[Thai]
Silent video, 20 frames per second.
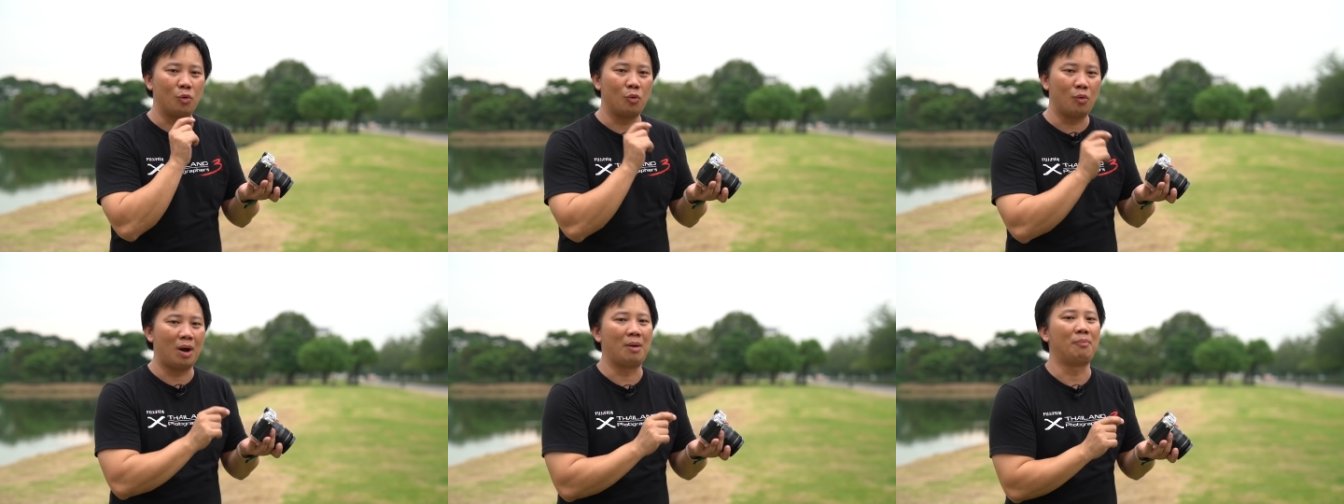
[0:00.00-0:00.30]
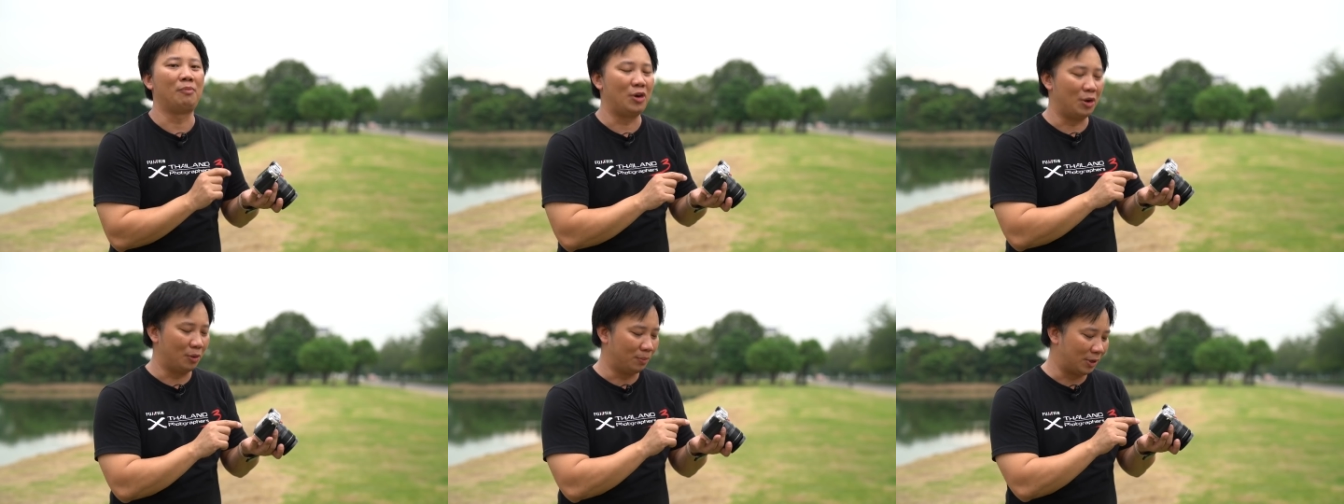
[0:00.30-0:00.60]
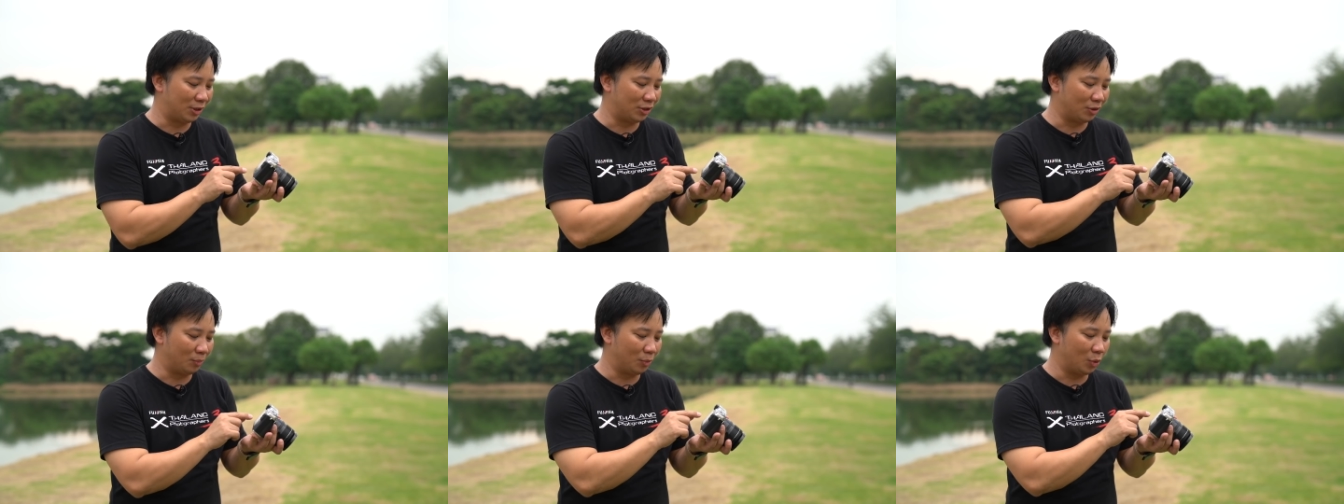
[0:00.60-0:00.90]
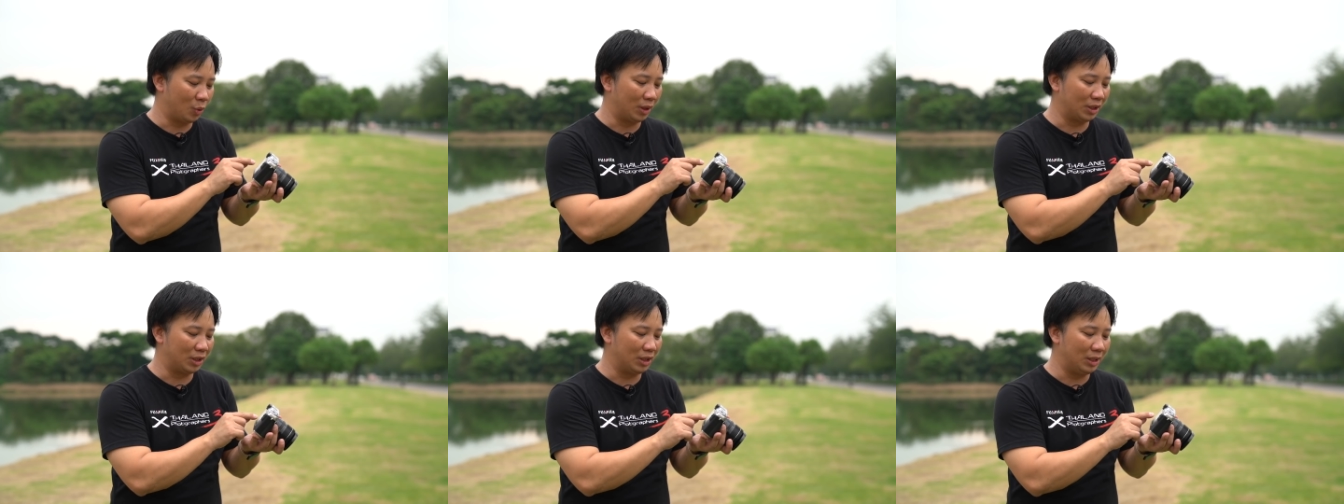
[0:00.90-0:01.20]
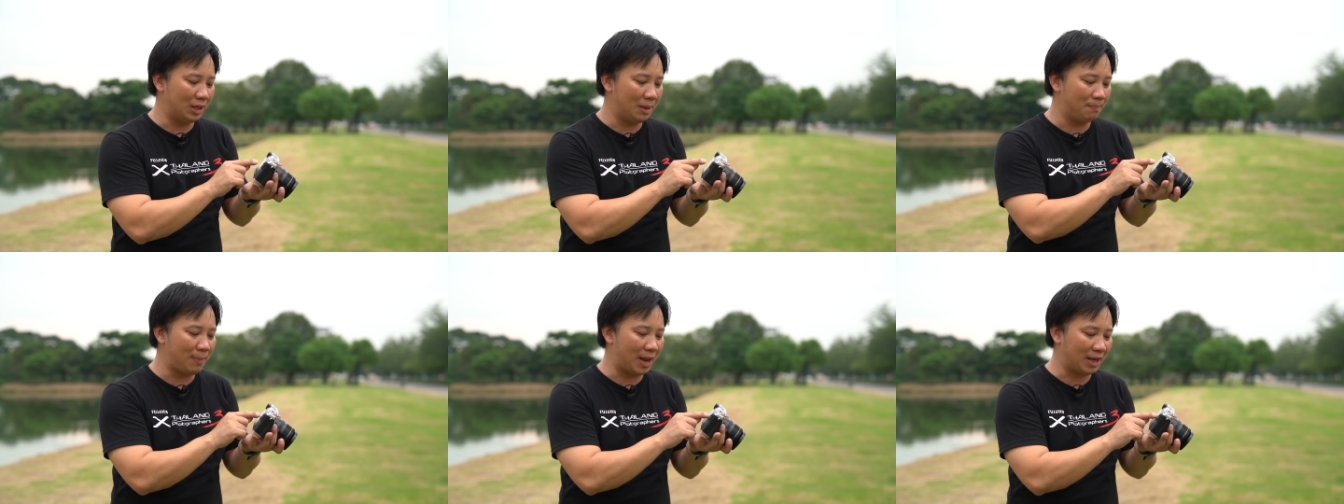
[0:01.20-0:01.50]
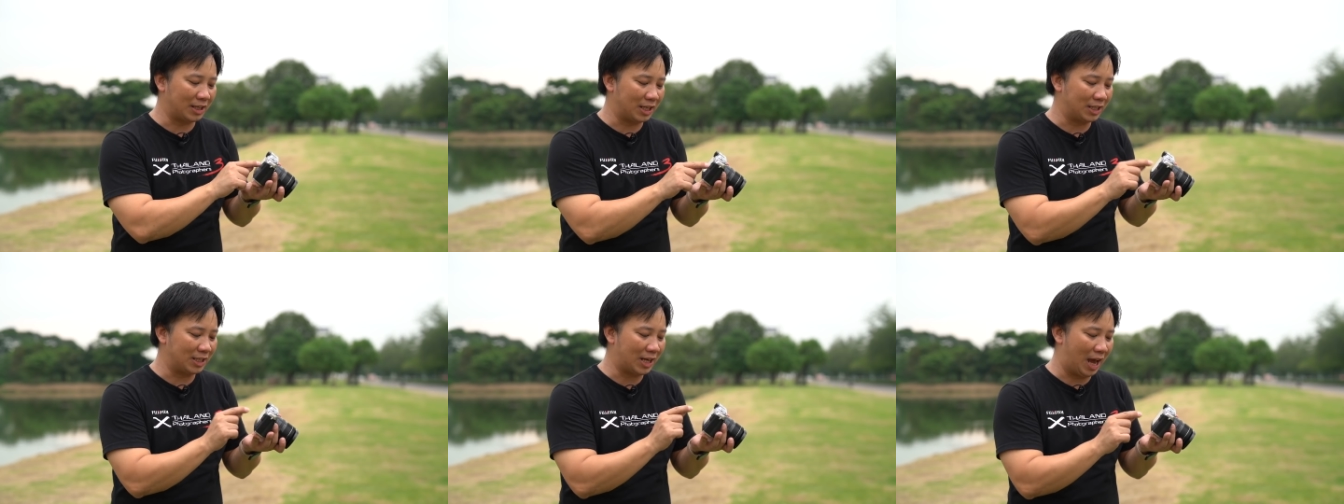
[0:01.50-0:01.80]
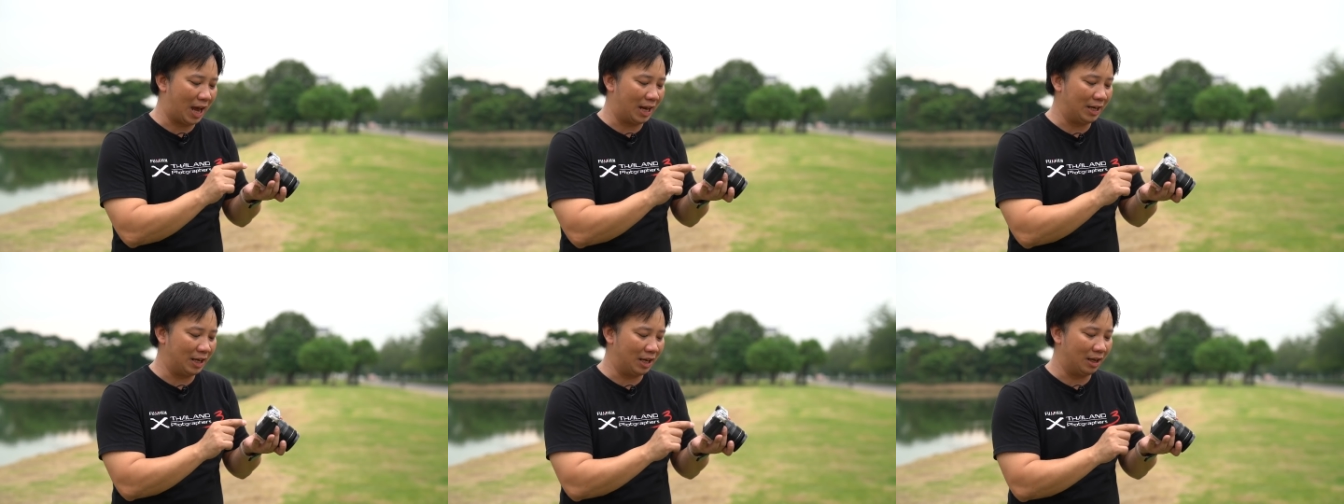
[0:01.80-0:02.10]
ความเร็วพอสมควรคือถ้าปัด
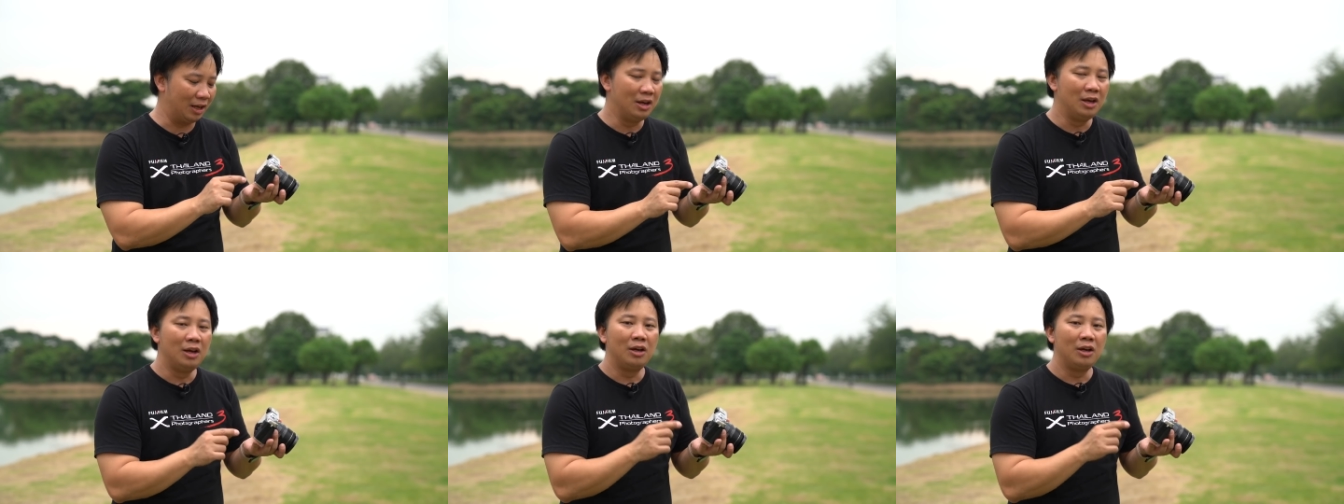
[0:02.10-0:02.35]
ช้าๆเนี่ย